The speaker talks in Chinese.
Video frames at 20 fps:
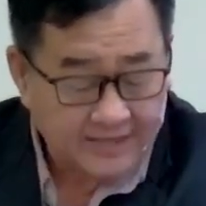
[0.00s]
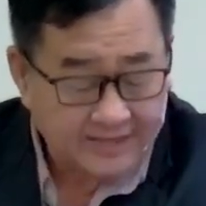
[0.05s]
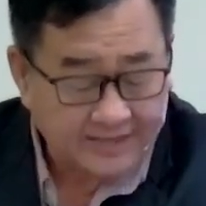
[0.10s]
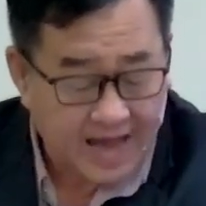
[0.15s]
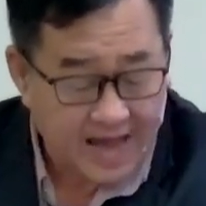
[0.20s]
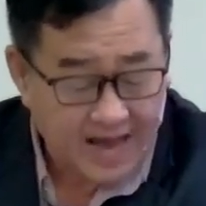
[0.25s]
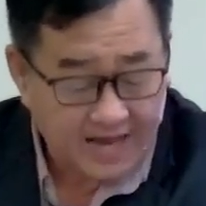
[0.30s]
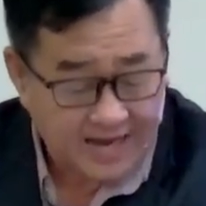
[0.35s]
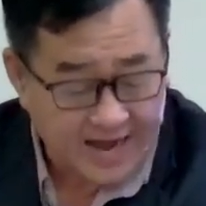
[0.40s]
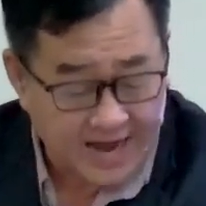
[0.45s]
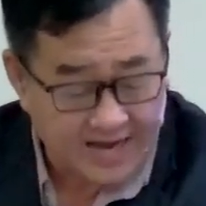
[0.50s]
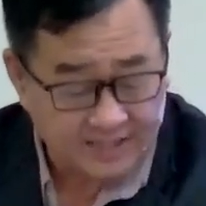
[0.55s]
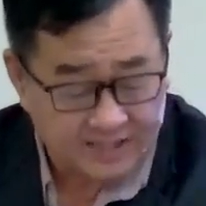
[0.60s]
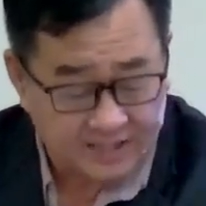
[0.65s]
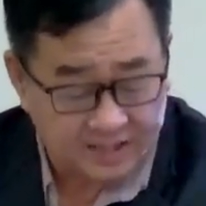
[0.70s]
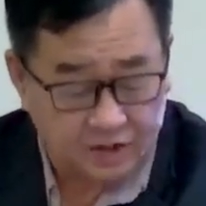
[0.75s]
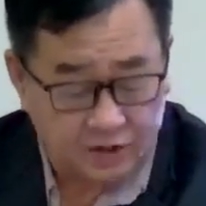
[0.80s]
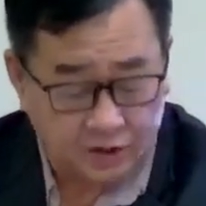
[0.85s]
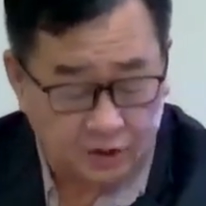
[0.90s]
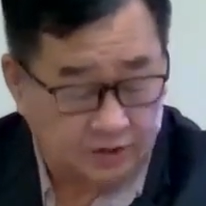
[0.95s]
大概
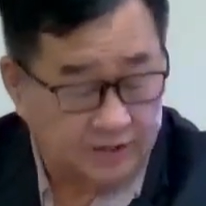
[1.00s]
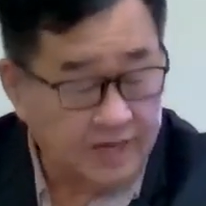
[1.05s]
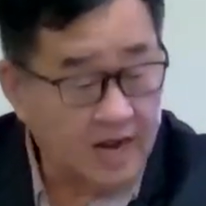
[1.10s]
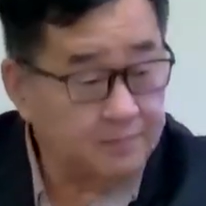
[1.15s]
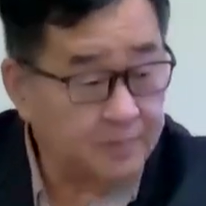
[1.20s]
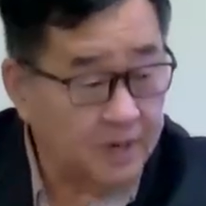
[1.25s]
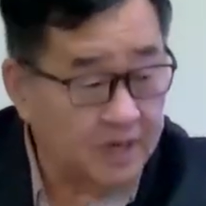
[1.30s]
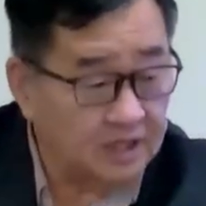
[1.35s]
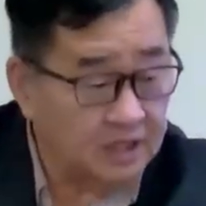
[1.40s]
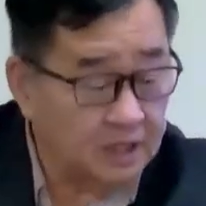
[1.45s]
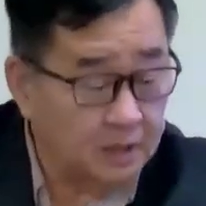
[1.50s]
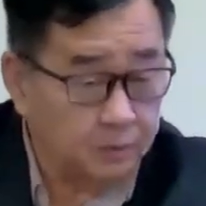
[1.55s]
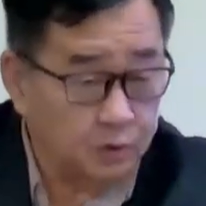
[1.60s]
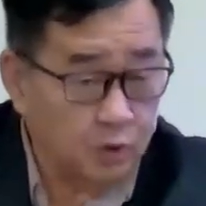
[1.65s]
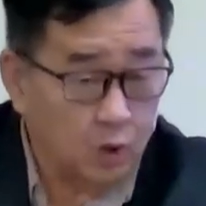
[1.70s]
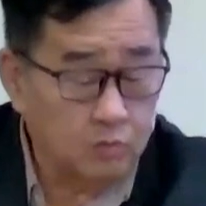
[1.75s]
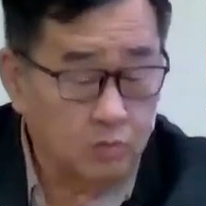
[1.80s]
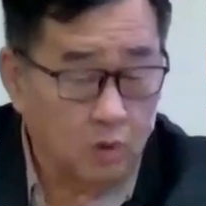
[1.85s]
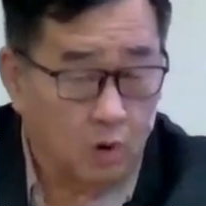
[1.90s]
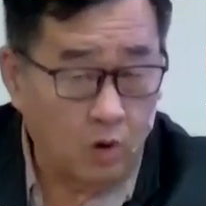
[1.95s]
是那个地，
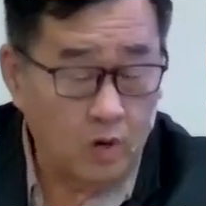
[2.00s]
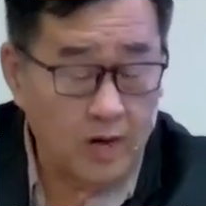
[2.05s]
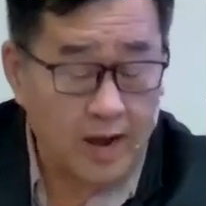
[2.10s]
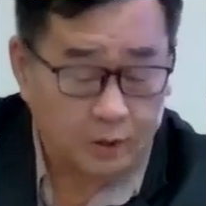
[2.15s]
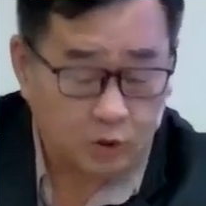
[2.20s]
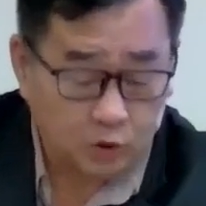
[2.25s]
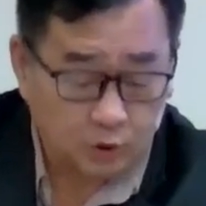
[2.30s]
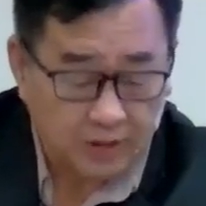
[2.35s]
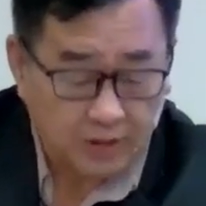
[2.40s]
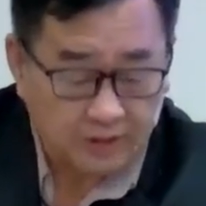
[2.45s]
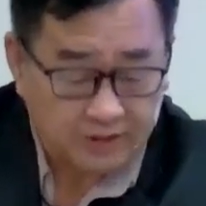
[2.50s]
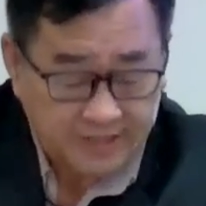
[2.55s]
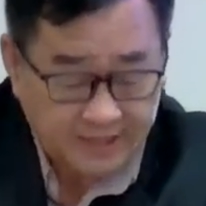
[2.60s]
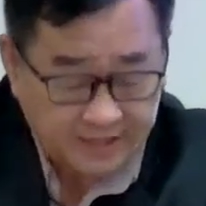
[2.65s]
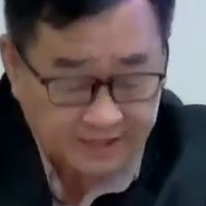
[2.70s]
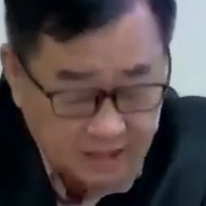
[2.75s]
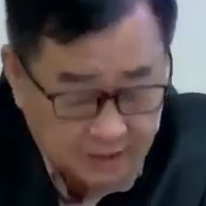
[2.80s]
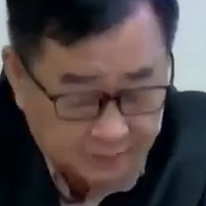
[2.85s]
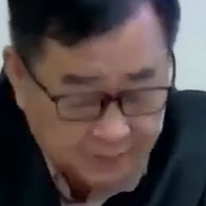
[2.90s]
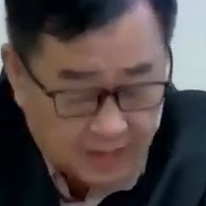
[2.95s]
从红海走到这个
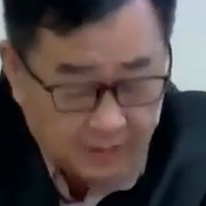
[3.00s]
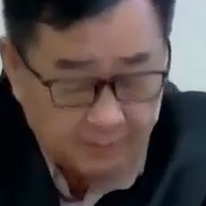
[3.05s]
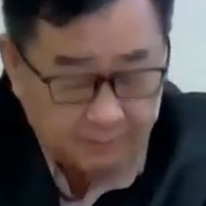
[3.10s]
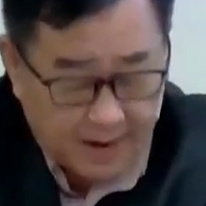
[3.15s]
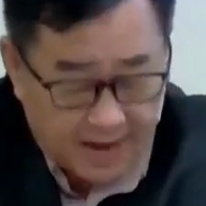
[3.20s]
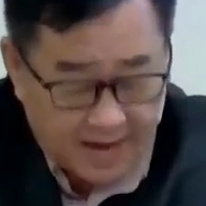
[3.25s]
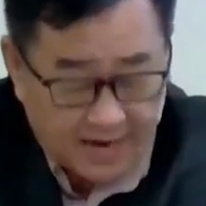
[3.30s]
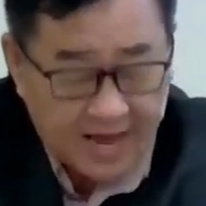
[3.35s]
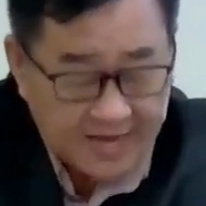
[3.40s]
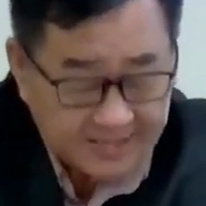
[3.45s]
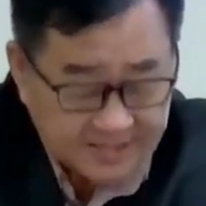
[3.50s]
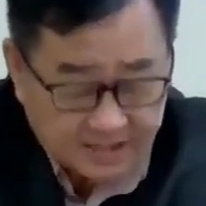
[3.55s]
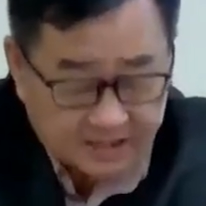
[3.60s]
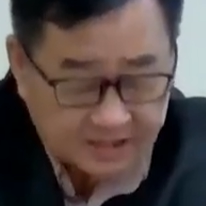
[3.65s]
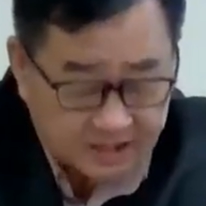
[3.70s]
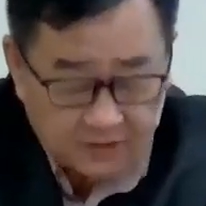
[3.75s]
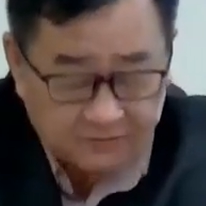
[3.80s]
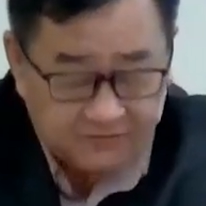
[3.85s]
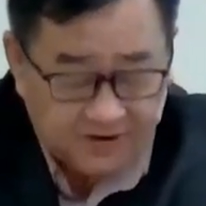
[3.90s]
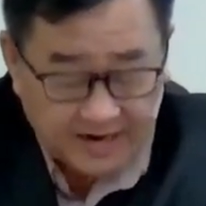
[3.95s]
地方，马拉这个
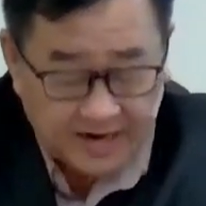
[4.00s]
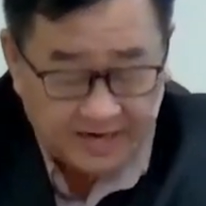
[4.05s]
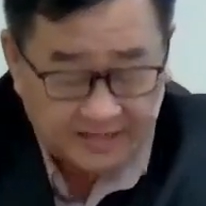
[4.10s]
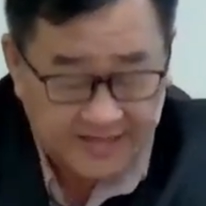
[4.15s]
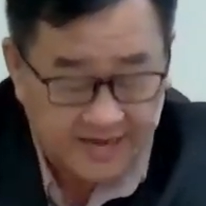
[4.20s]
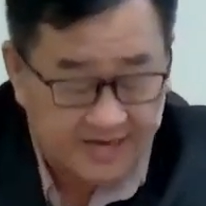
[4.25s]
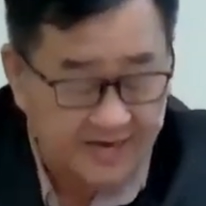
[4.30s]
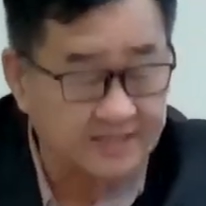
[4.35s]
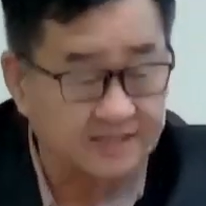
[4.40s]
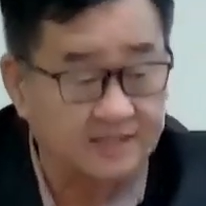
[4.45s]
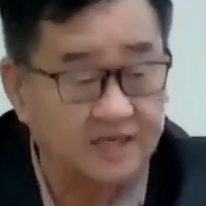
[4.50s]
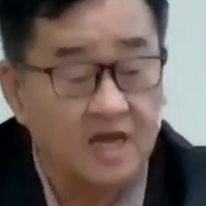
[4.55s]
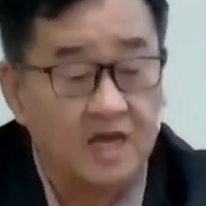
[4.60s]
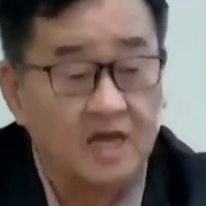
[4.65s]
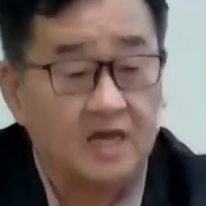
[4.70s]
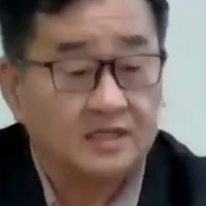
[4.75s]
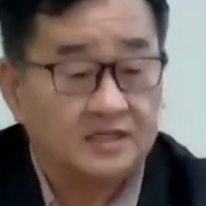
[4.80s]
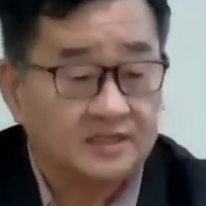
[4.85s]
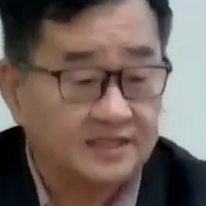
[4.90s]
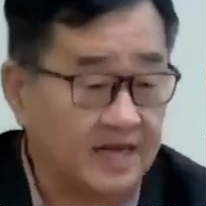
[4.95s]
地方了，大概是
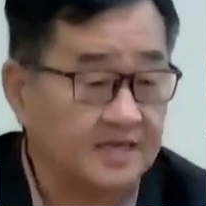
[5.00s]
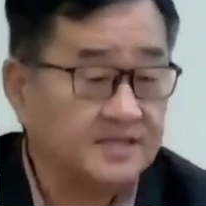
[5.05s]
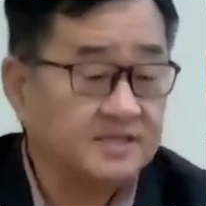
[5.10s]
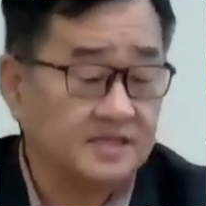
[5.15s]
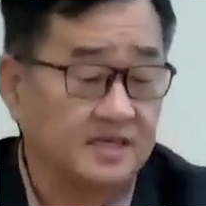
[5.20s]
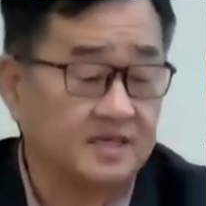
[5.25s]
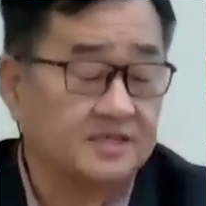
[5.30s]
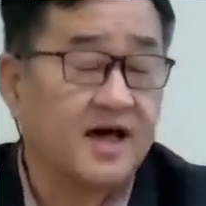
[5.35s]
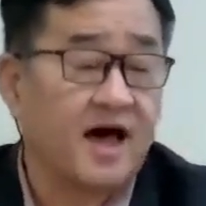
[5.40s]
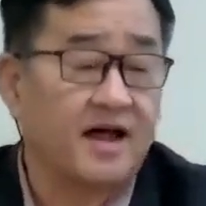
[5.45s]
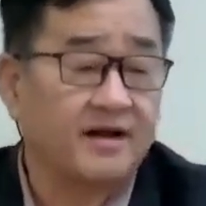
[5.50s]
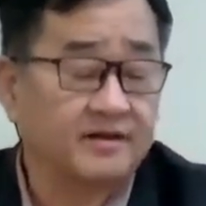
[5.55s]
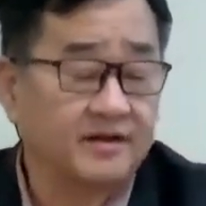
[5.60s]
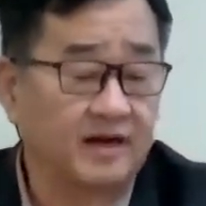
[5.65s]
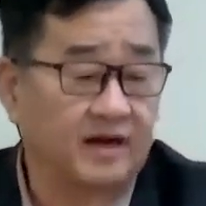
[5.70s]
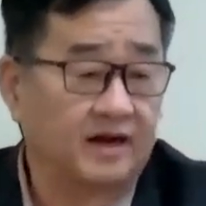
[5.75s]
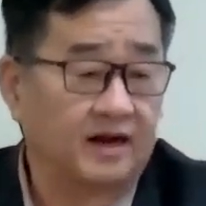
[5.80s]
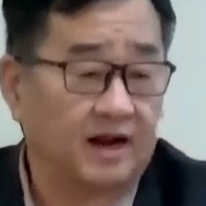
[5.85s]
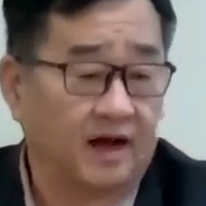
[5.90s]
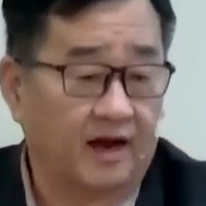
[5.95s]
三十三
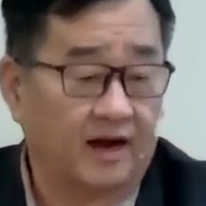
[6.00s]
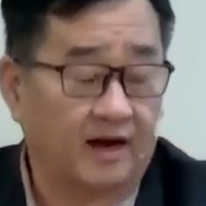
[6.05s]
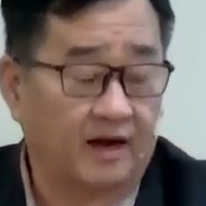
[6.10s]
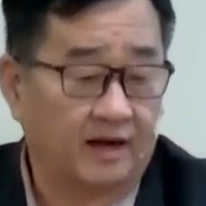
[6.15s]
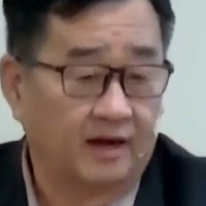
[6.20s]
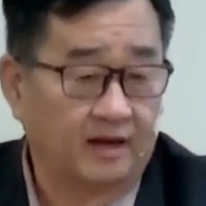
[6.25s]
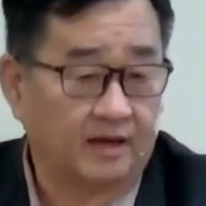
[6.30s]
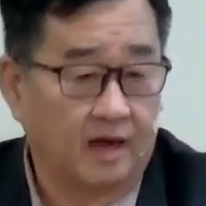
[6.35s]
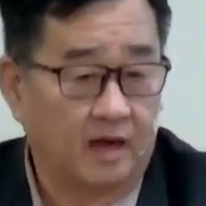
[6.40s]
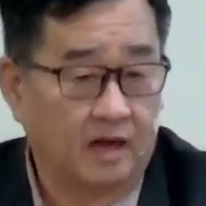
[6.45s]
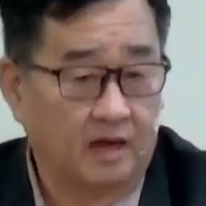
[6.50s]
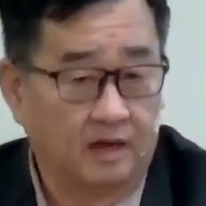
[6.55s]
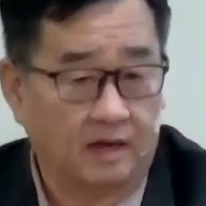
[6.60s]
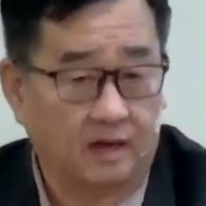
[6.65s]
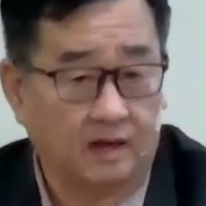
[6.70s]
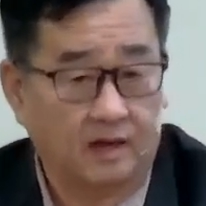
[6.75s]
啊啊